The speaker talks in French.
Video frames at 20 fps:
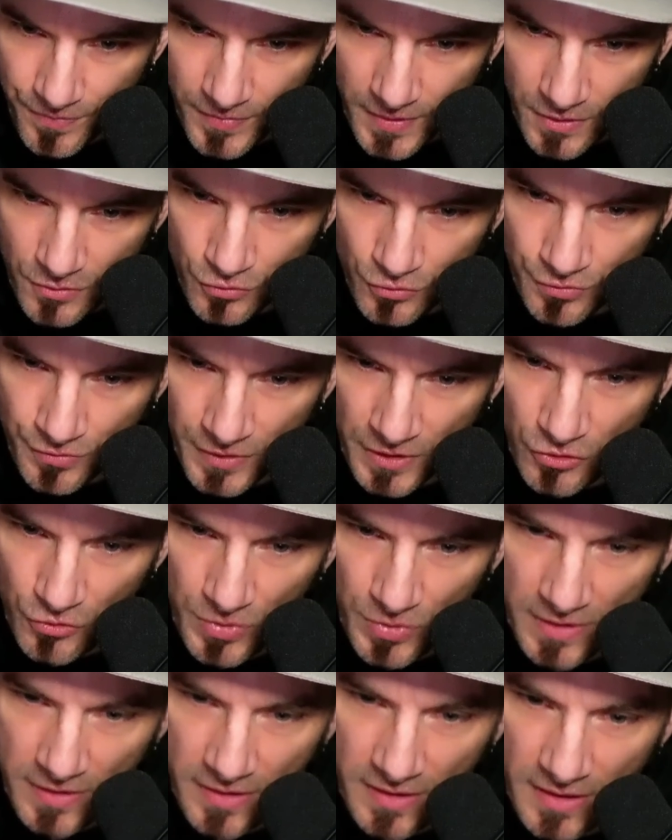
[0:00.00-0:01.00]
du
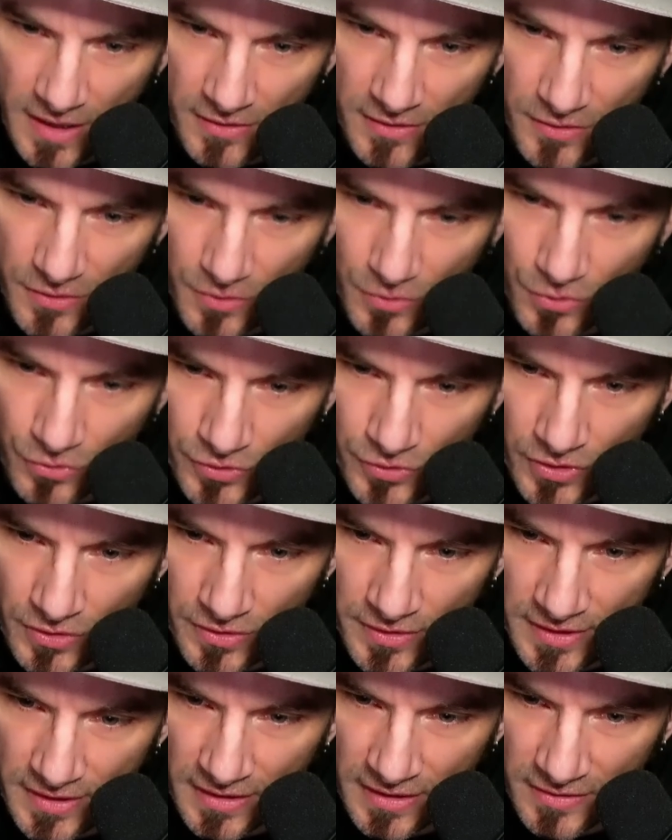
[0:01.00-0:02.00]
28-4 au
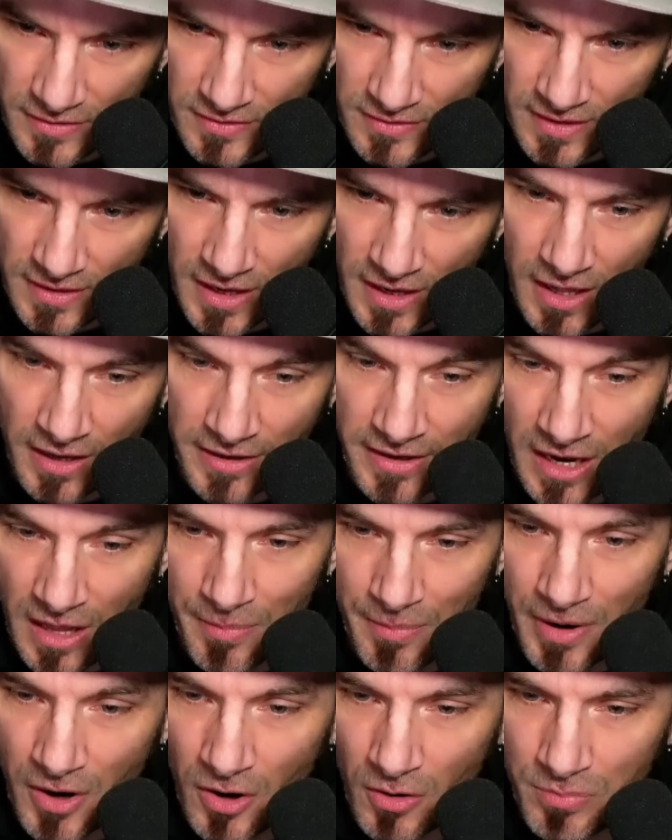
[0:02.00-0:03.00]
31-5, alors il y a la
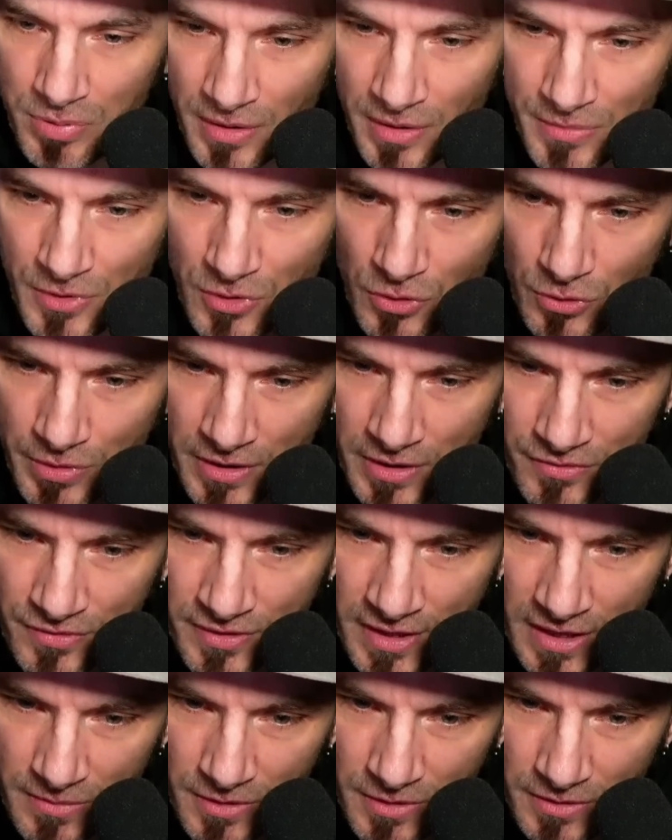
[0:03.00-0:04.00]
barre en plein milieu, bien
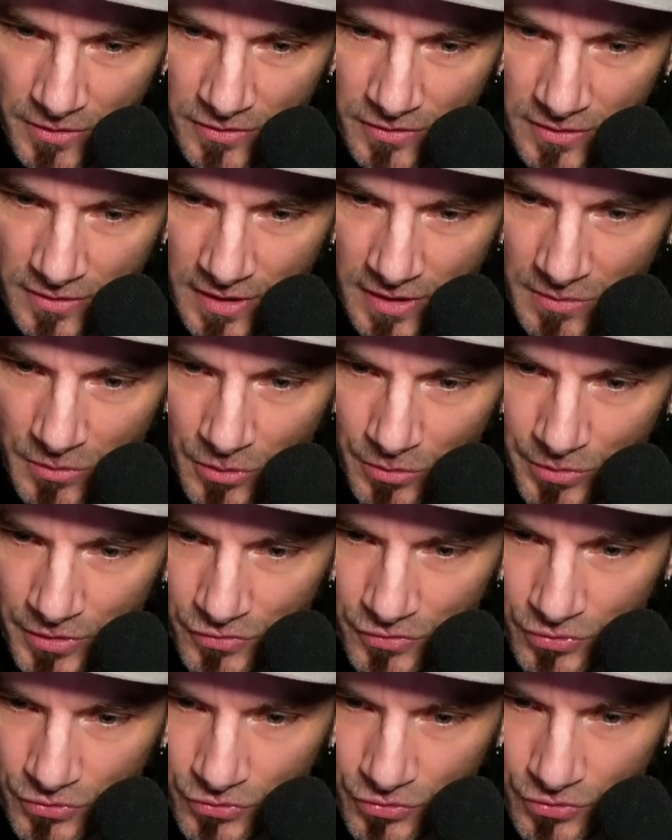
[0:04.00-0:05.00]
évidemment, c'est tellement bien
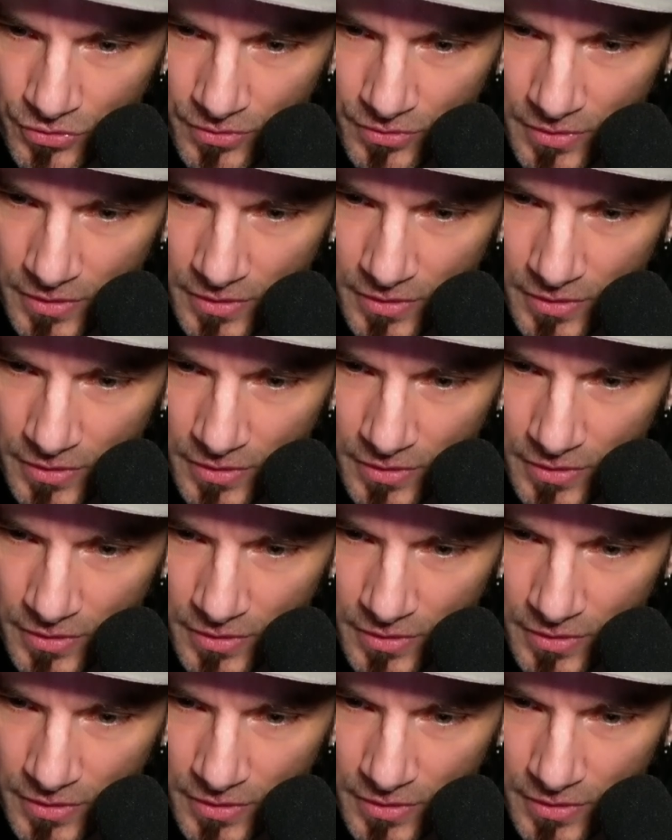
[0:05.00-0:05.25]
foutu.